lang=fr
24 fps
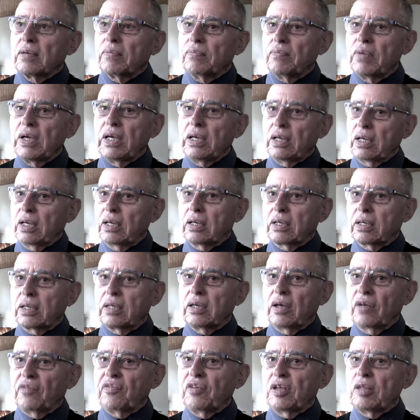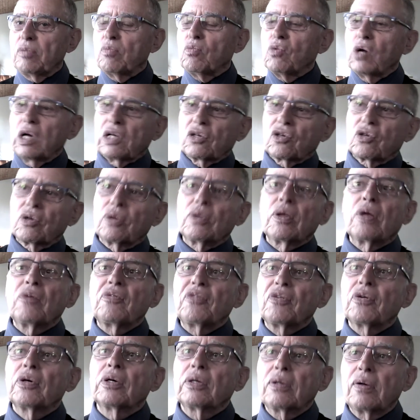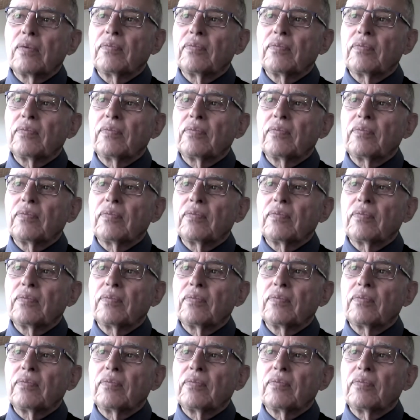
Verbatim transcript: mais qui a fait de moi son enfant,